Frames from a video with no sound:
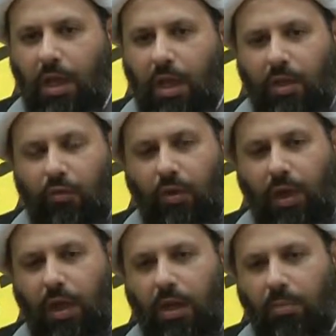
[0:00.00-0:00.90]
في
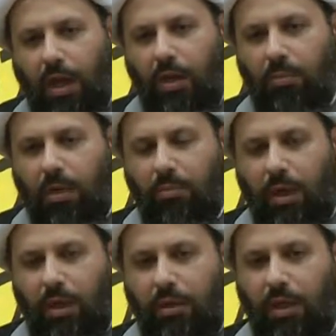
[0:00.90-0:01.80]
الامام
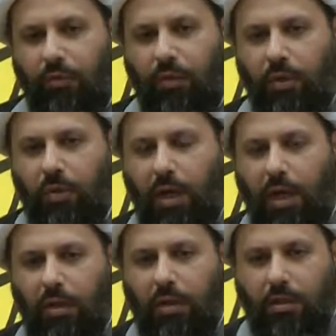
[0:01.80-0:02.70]
المهدي في
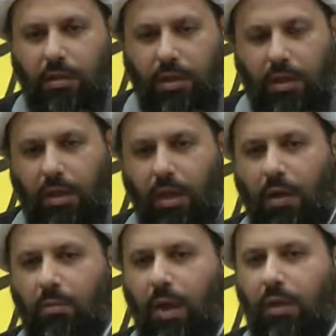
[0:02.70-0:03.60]
ولادته
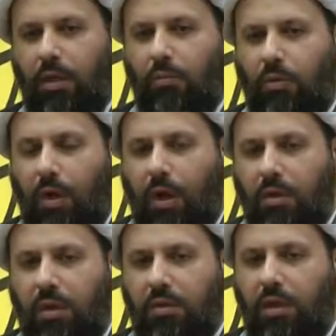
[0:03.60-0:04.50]
ام عدم
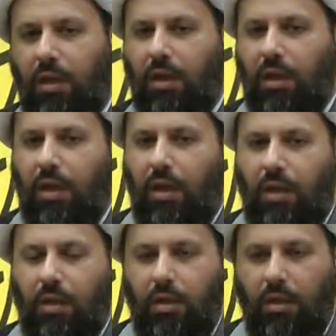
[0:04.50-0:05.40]
ولادته
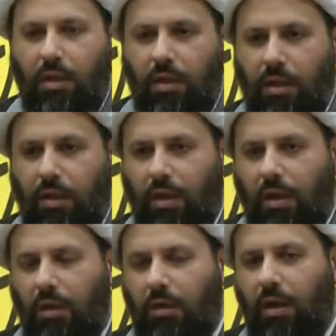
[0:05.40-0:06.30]
الى
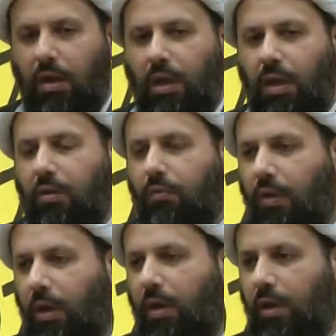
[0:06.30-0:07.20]
رايين
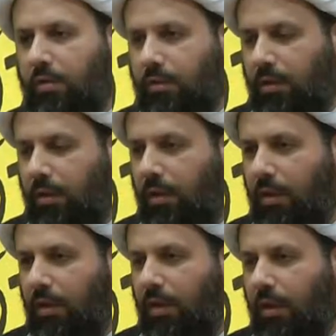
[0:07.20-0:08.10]
فقط
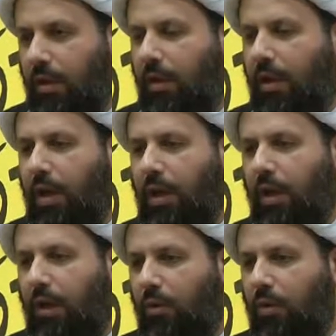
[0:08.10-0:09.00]
راي
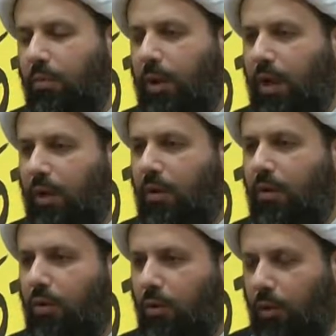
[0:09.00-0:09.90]
يقول
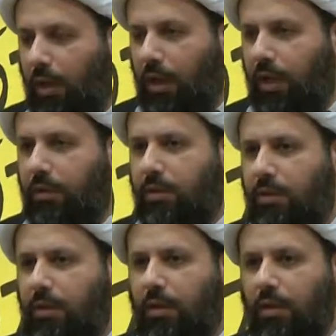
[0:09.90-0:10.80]
بانه ولد
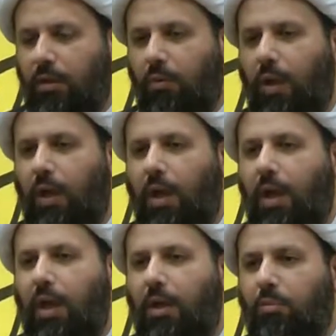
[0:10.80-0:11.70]

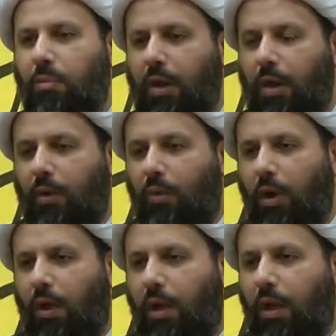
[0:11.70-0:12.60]
وغائب
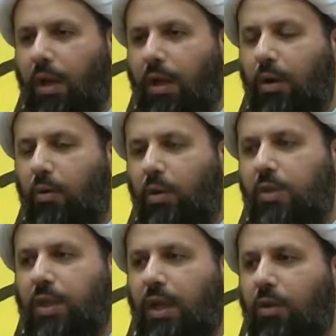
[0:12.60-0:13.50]
وراي يقول
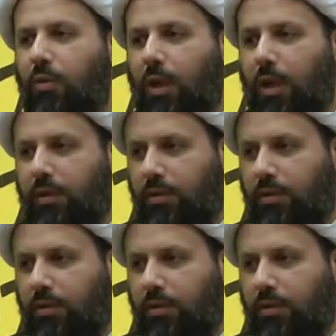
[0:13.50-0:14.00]
سيولد